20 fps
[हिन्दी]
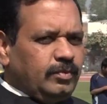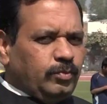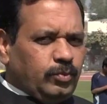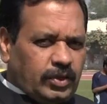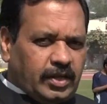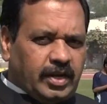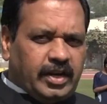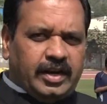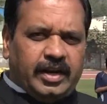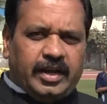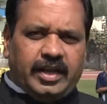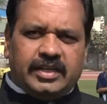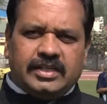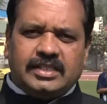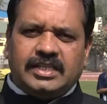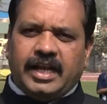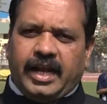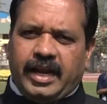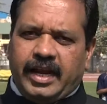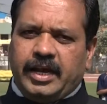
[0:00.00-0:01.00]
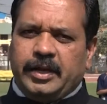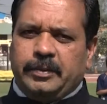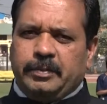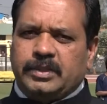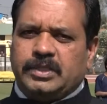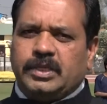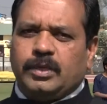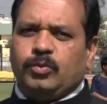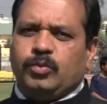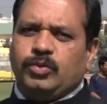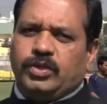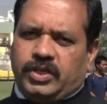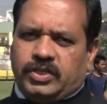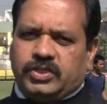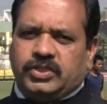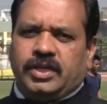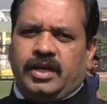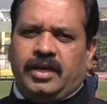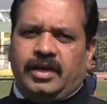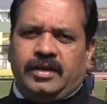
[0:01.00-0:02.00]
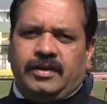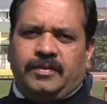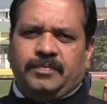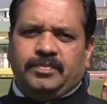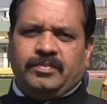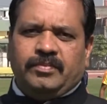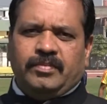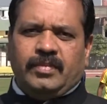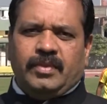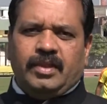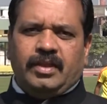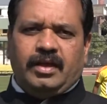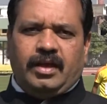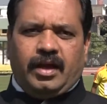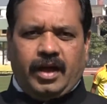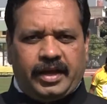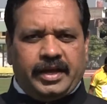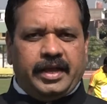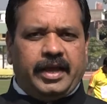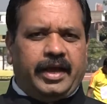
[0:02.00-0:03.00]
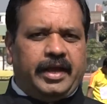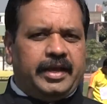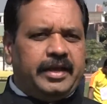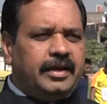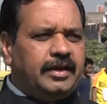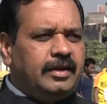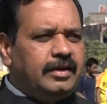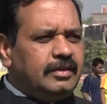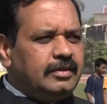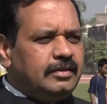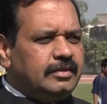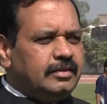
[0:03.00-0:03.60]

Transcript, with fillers: मुझे लग रहा है इस टैलेंट में से कुछ अच्छा आगे आएगा